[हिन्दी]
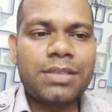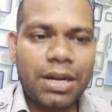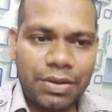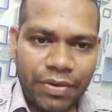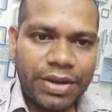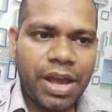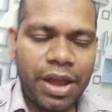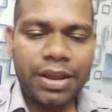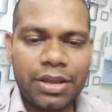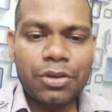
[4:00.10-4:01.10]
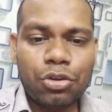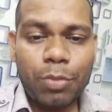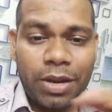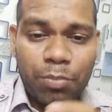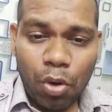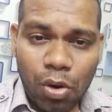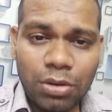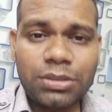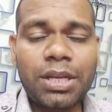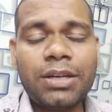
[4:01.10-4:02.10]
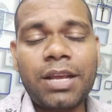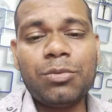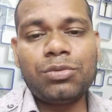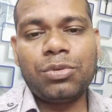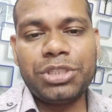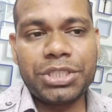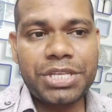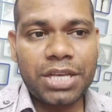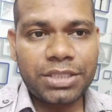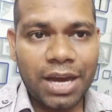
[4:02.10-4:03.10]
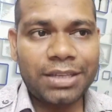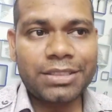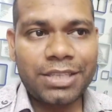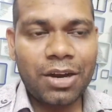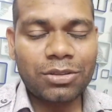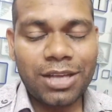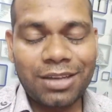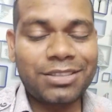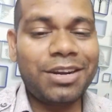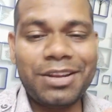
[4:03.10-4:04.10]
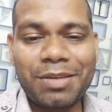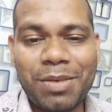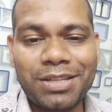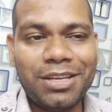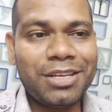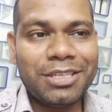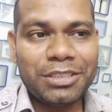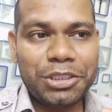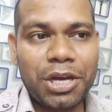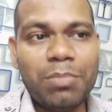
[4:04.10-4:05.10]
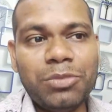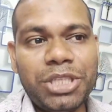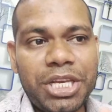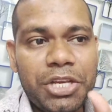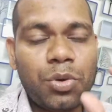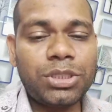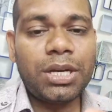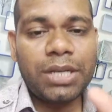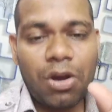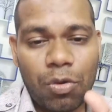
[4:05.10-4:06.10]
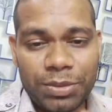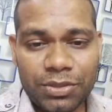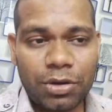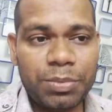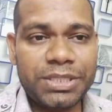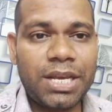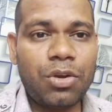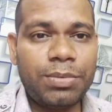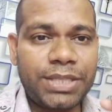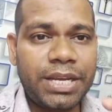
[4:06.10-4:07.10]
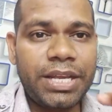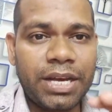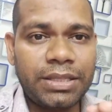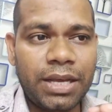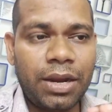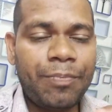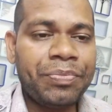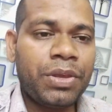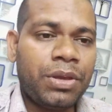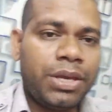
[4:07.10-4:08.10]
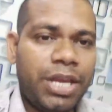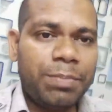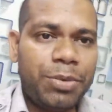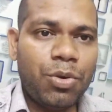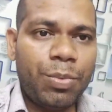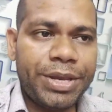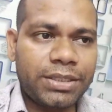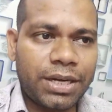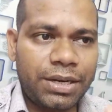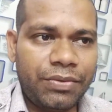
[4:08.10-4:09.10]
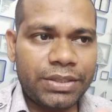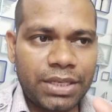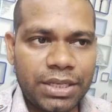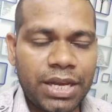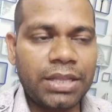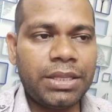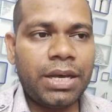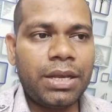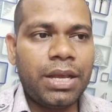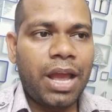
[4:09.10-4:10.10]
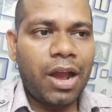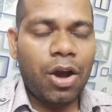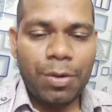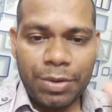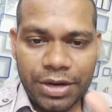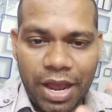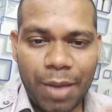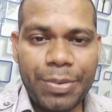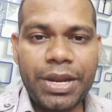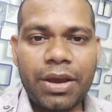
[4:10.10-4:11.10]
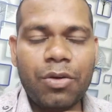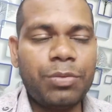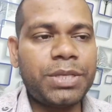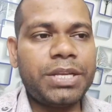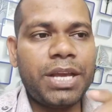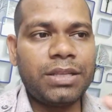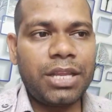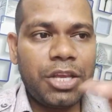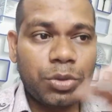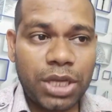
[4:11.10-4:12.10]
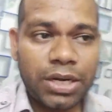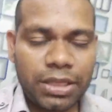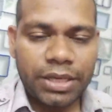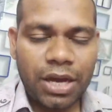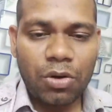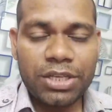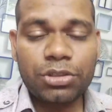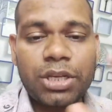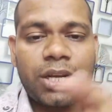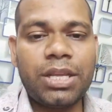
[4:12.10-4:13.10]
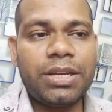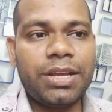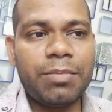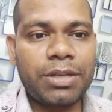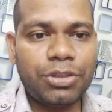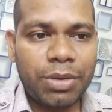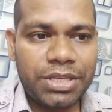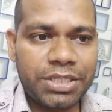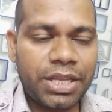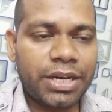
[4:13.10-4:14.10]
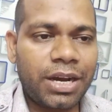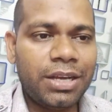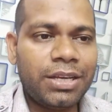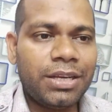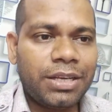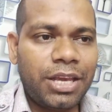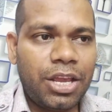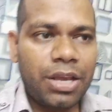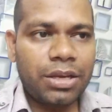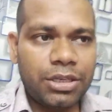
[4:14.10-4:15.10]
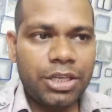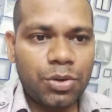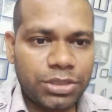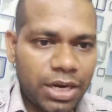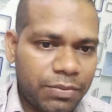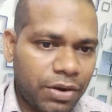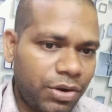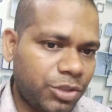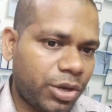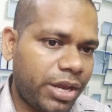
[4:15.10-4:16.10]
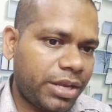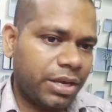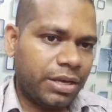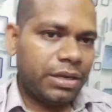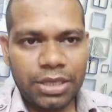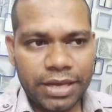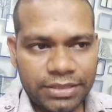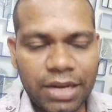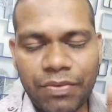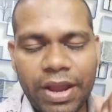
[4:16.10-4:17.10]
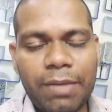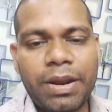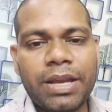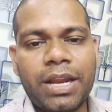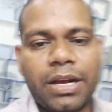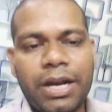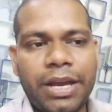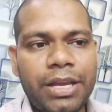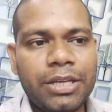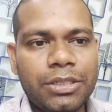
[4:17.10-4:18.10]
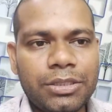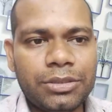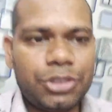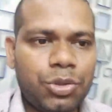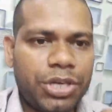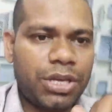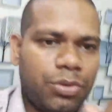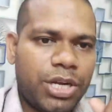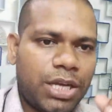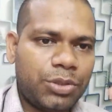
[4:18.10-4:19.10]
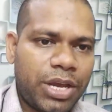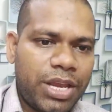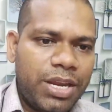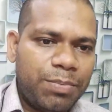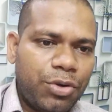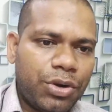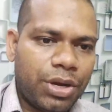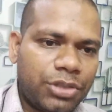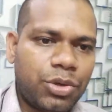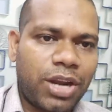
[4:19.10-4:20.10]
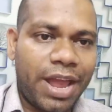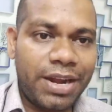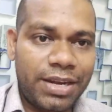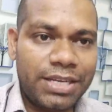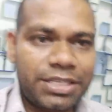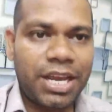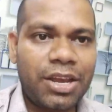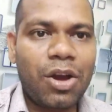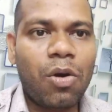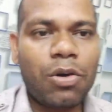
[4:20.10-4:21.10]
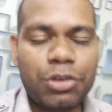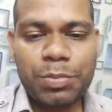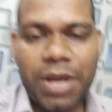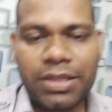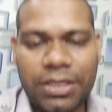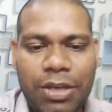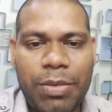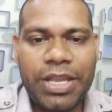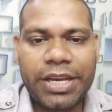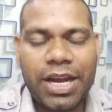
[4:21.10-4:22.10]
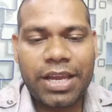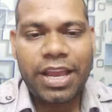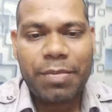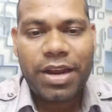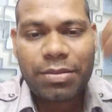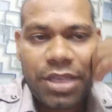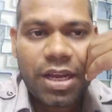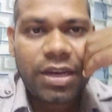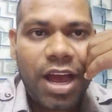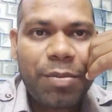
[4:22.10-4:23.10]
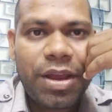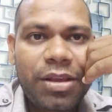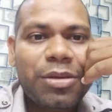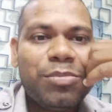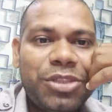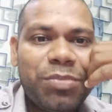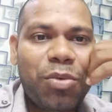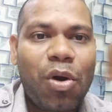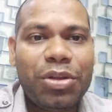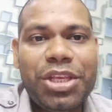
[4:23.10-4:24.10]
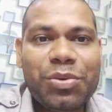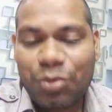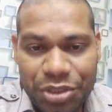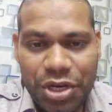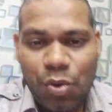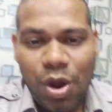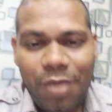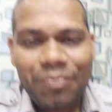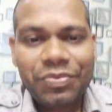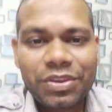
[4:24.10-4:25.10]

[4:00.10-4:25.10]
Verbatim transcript: सर्टिफाइड है तो मैंने बहुत सारे टाइम कोशिश किया सर्च किया और सर्च करने के बाद जब मुझे इकोसाट का ऑफिशियल वेबसाइट के अंदर एन का सर्टिफिकेशन के अंदर गवर्नमेंट का एपिड है वेबसाइट के अंदर इकोसाट का देखा और इकोसाट का देखने के बाद जो मैं नीचे देखा कि इकोसाट वालों ने जो है एक एक्सेल फाइल बना के रखा है जो कि उनका जो है इनपुट जो क्लाइंट लिस्ट है और उसमें अंदर जब मैंने देखा कि एम आई का नाम है मुझे बहुत ही खुशी हुआ